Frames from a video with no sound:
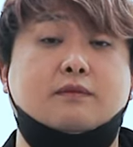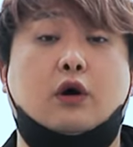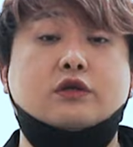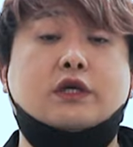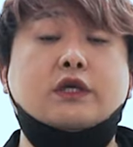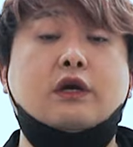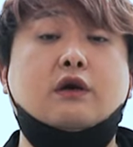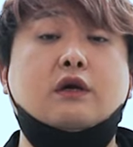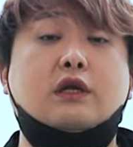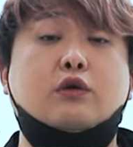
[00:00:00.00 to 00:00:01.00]

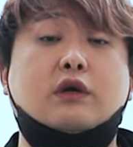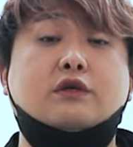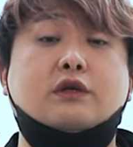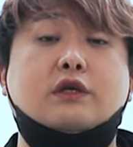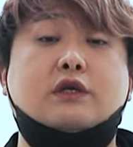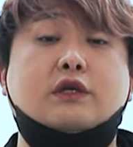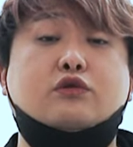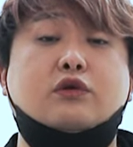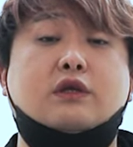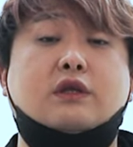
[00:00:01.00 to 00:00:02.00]
정신력을 이용해서 이길
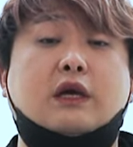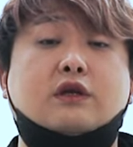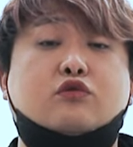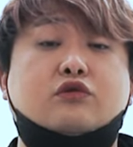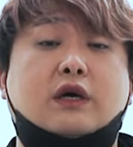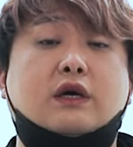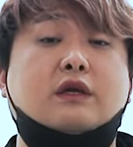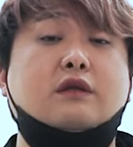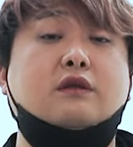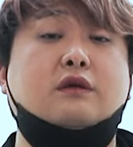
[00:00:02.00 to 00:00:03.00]
수 있다는
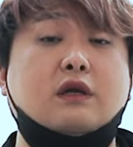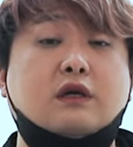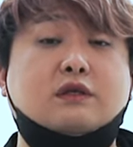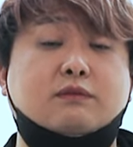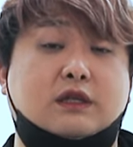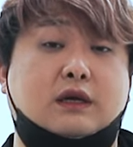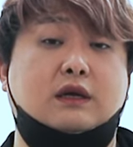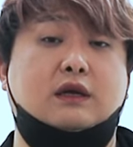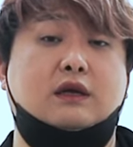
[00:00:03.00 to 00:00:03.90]
주장은 틀렸습니다.